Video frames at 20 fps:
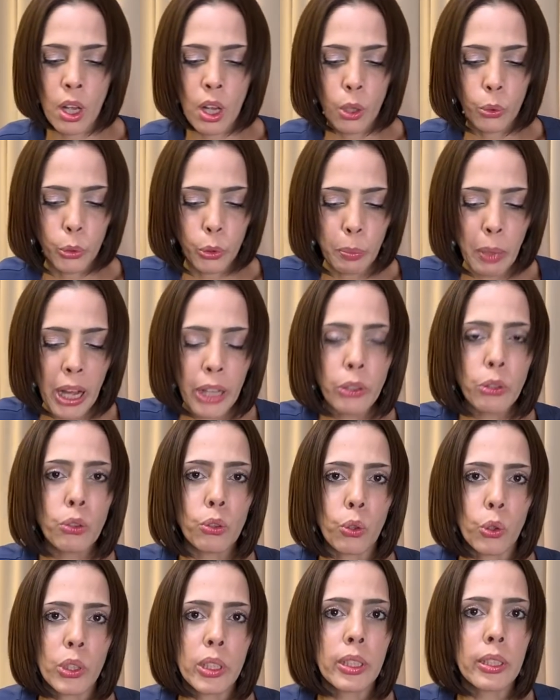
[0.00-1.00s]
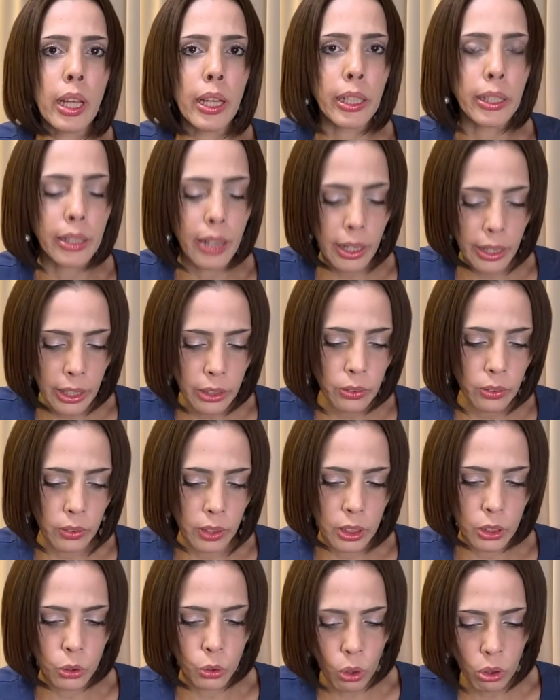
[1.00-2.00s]
不買運動をしていられるん
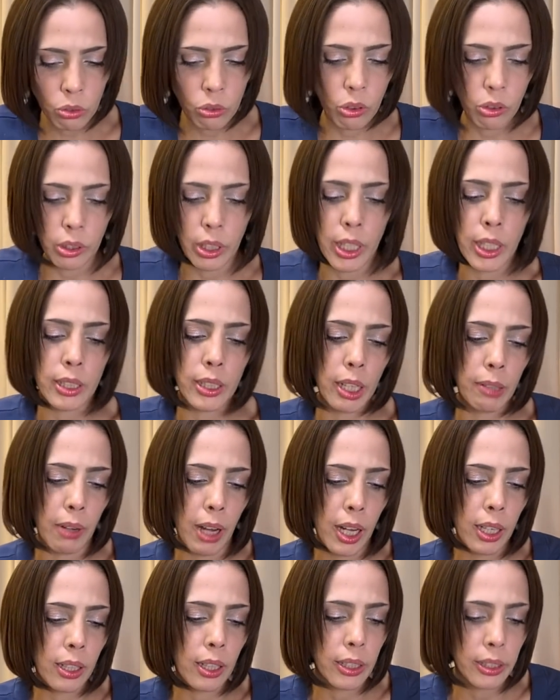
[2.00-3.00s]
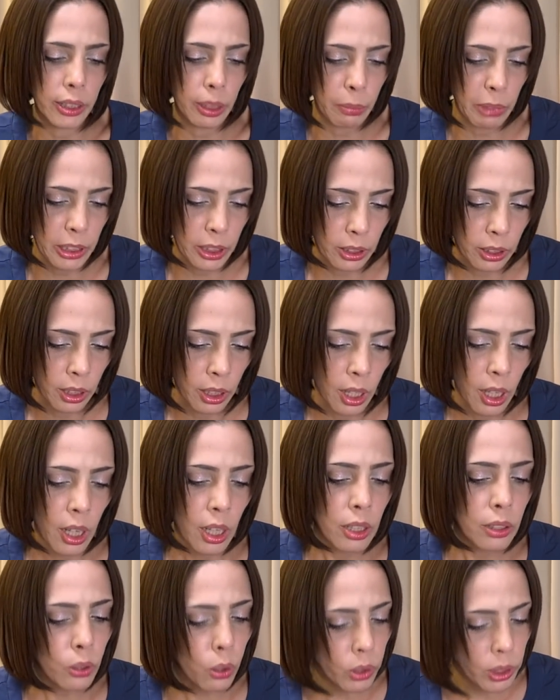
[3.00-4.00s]
です。どんどん経済は悪化しています。
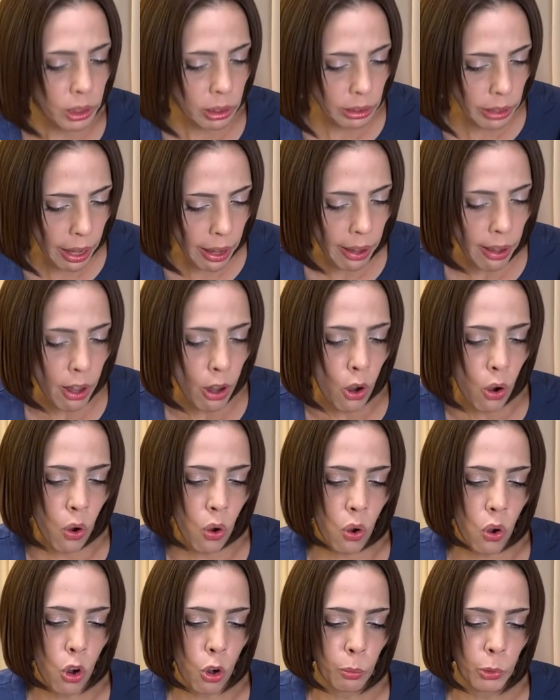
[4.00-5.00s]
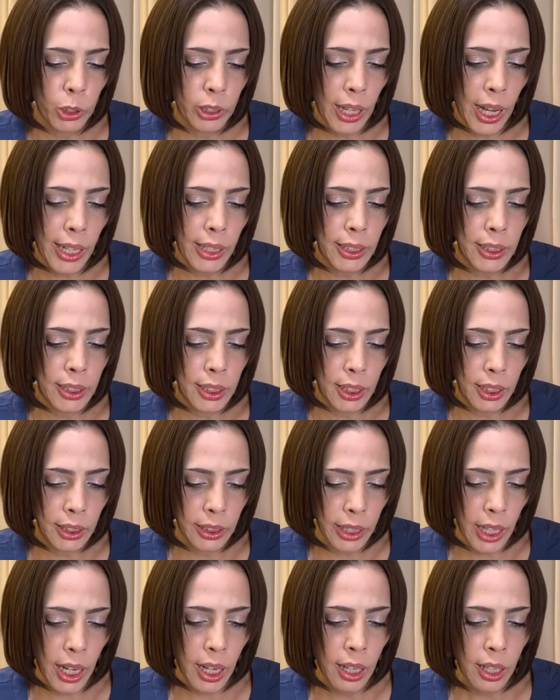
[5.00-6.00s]
そして、法務大臣
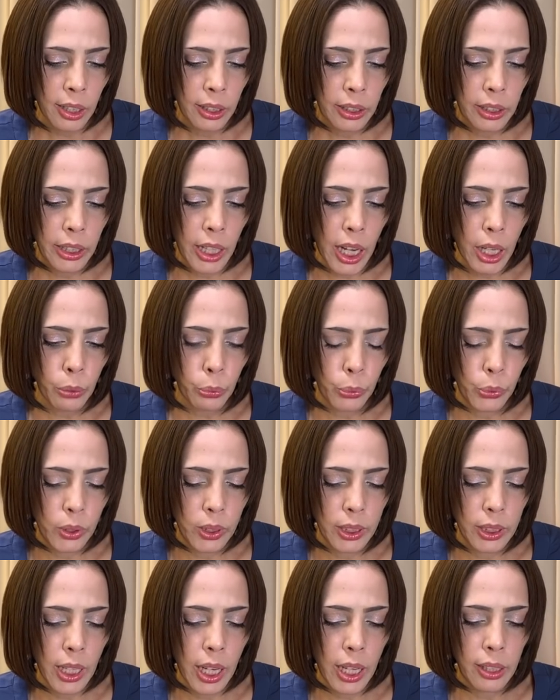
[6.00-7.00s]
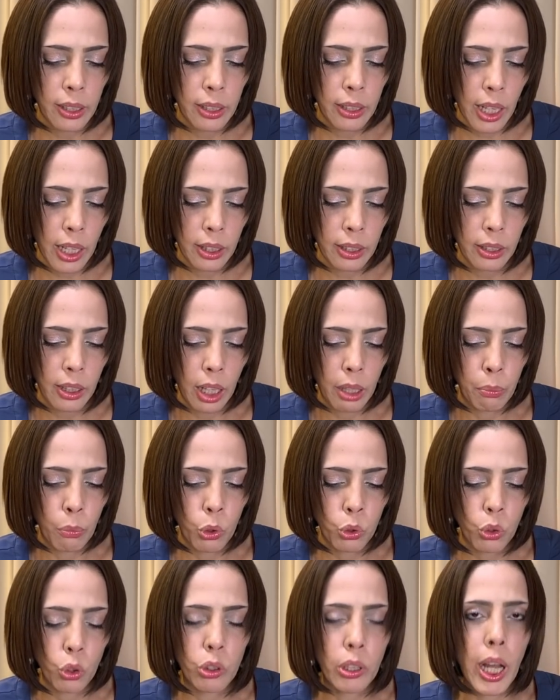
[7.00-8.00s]
や慰安婦支援団体
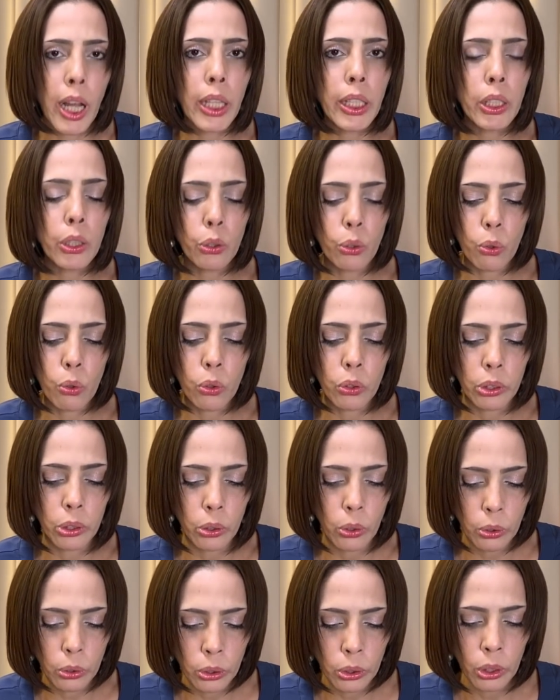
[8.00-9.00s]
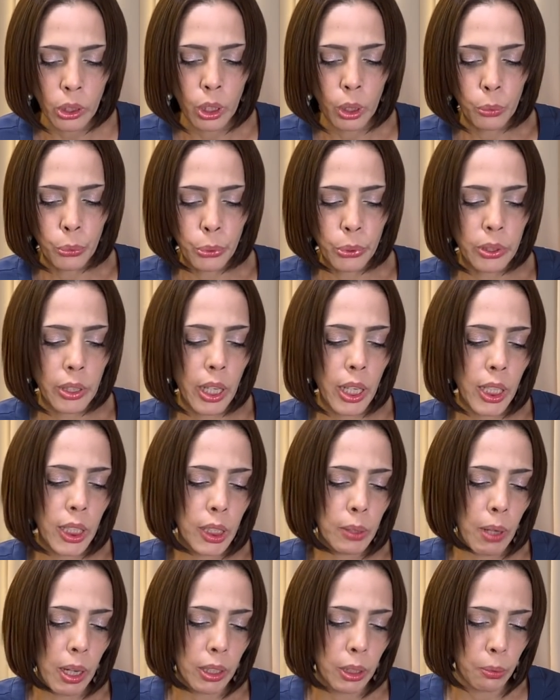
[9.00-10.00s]
元代表による不正
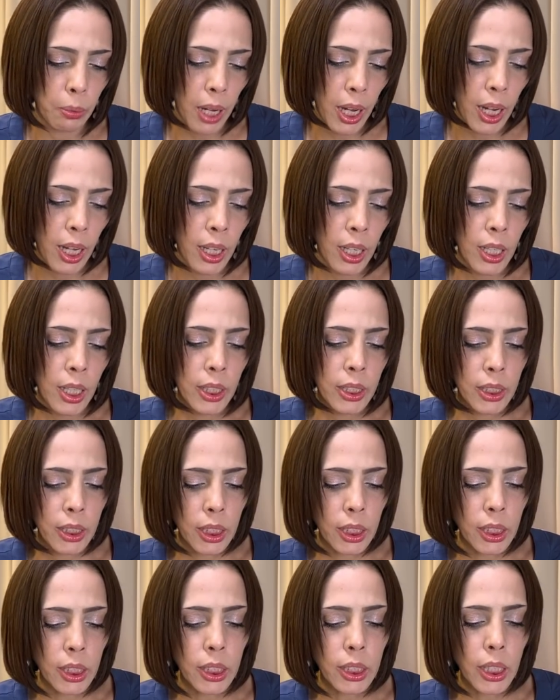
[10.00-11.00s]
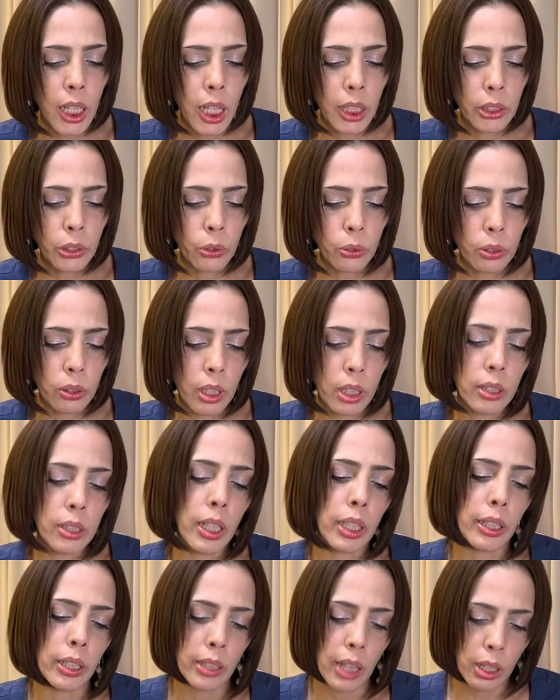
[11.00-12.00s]
疑惑は、親日派によるでち
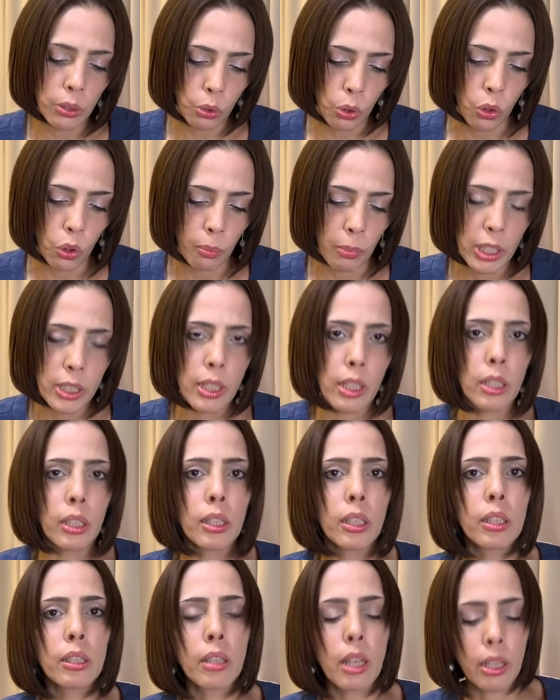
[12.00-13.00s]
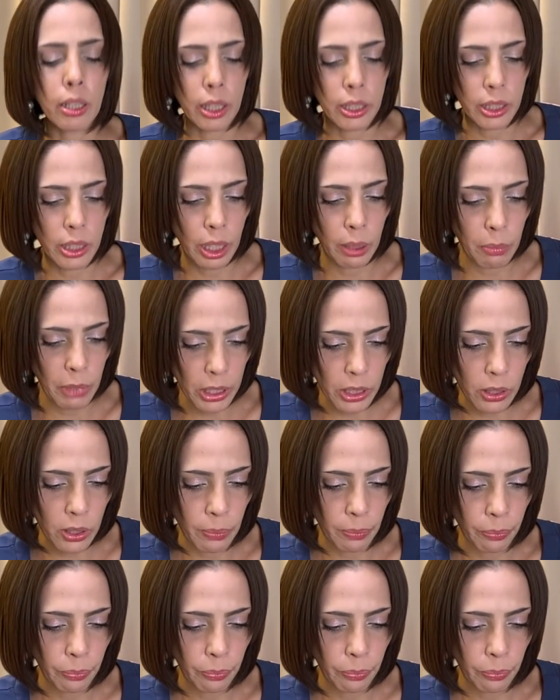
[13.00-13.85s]
上げだと、まあ、責任転嫁しています。